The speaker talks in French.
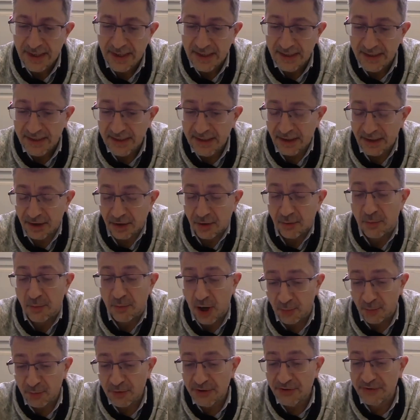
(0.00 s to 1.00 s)
Et euh,
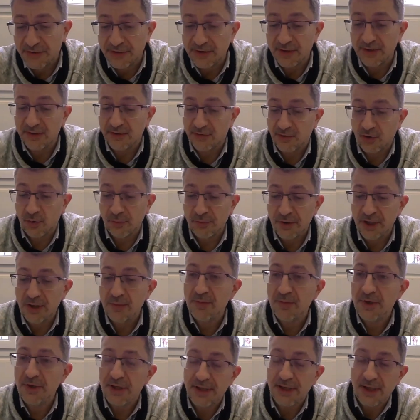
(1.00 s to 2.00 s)
parmi ces 100 000
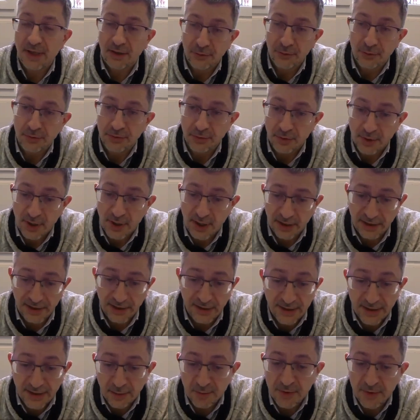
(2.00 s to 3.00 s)
milliards de dollars,
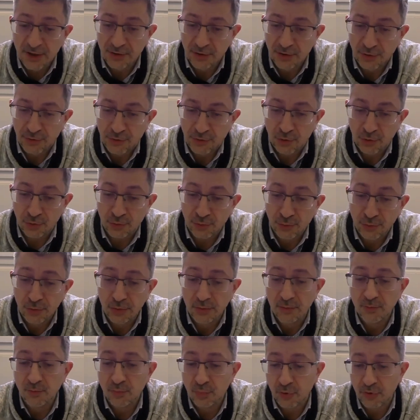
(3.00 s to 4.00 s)
il y a bien
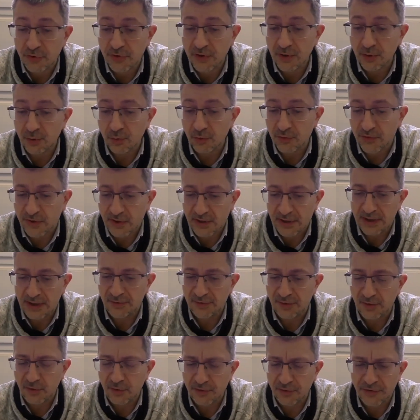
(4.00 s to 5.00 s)
entendu, pour ce qui concerne la
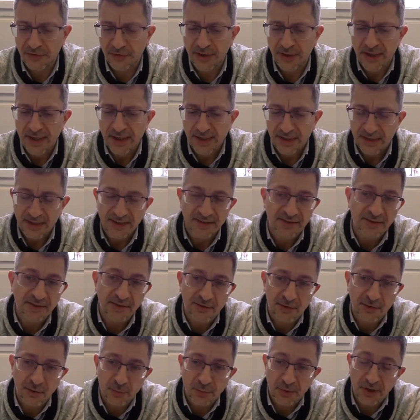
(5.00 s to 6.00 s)
France, les
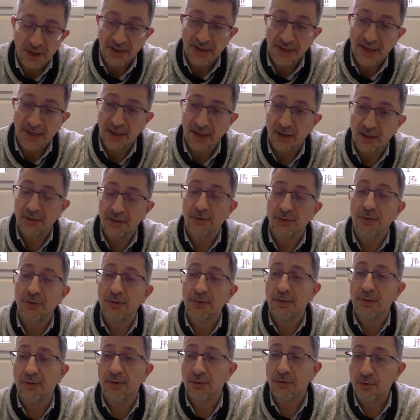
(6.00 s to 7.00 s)
600 milliards
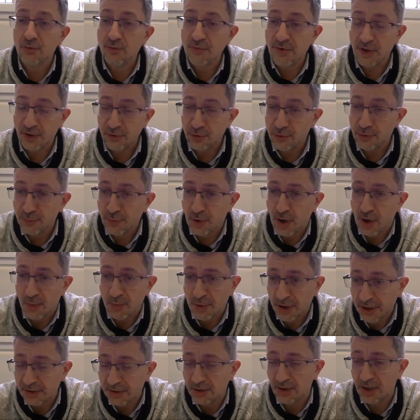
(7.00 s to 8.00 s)
que le gouvernement a
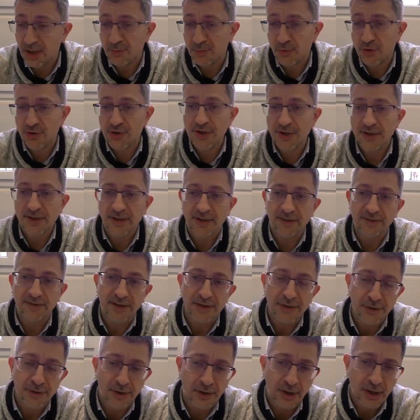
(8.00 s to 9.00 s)
pris dans la poche des
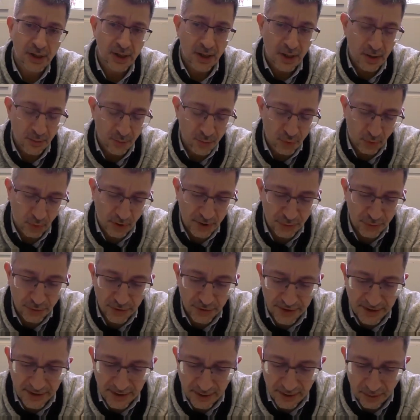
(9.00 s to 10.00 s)
travailleurs pour les
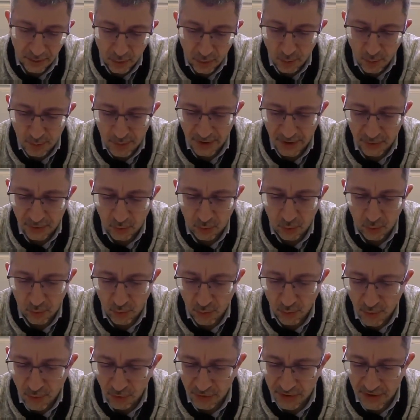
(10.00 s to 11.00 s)
donner aux patrons,
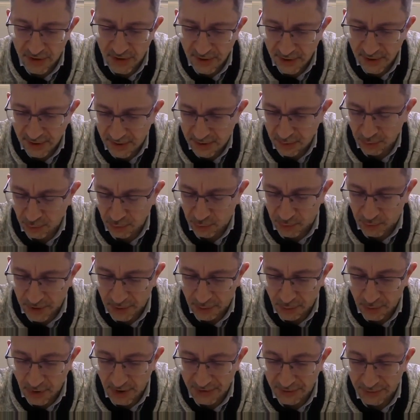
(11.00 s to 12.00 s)
aux banquiers et aux
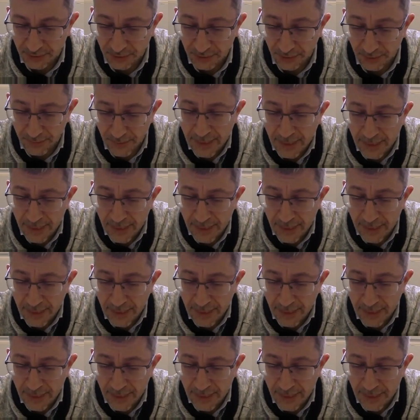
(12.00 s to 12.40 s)
spéculateurs.